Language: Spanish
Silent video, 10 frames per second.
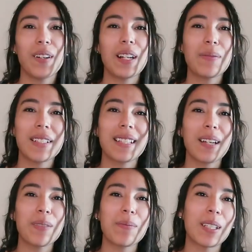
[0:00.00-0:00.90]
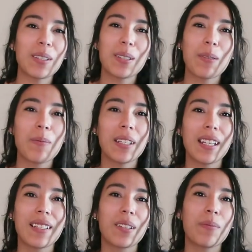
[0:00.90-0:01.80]
Hola, ¿cómo están? Bienvenidos y
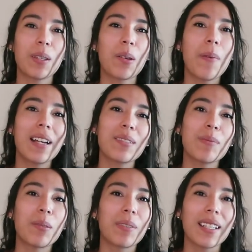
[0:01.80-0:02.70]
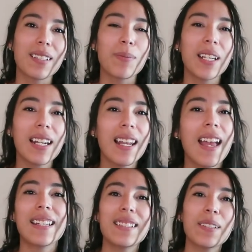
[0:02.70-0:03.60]
bienvenidas a un video más. Mi nombre es Mirel.
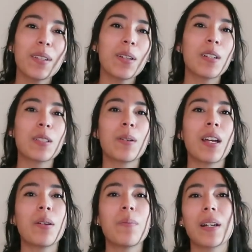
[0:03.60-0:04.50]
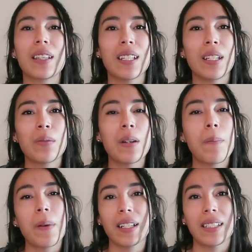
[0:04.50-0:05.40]
En este video les voy a compartir
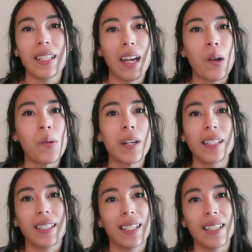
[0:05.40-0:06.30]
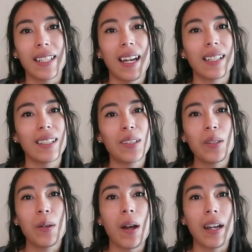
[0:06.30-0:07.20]
una práctica o una técnica que yo
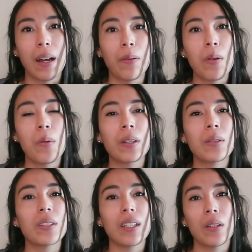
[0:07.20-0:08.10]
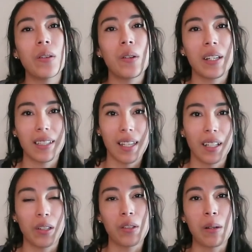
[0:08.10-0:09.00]
llevo a cabo cuando quiero
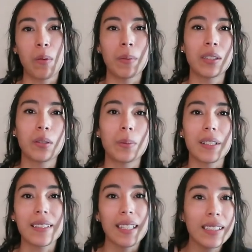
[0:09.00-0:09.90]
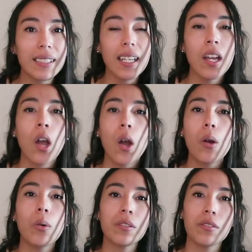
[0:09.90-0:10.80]
conectar con el momento presente
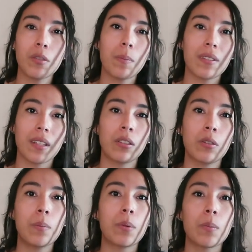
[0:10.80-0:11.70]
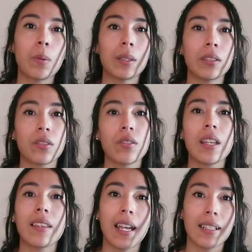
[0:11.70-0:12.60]
o cuando estoy pasando por momentos
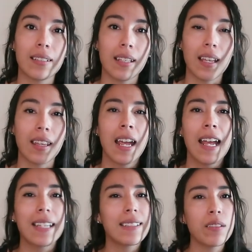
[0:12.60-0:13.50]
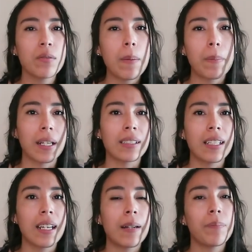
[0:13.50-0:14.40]
de ansiedad. Esta es una
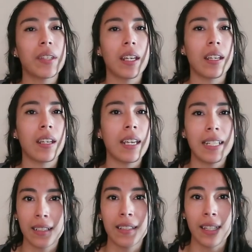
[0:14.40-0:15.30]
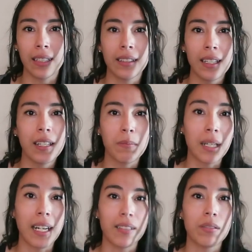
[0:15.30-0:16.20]
práctica que es reciente, en
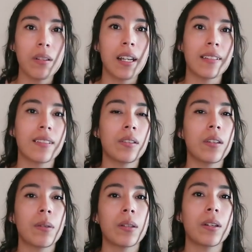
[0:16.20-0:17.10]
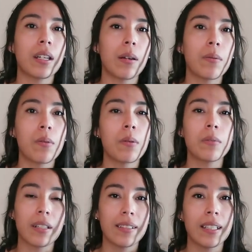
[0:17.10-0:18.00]
mi caso la he estado llevando a cabo
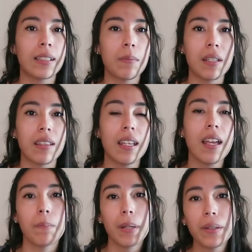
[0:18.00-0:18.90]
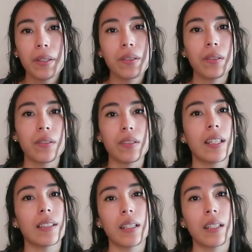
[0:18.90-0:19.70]
recientemente, pero es conocida.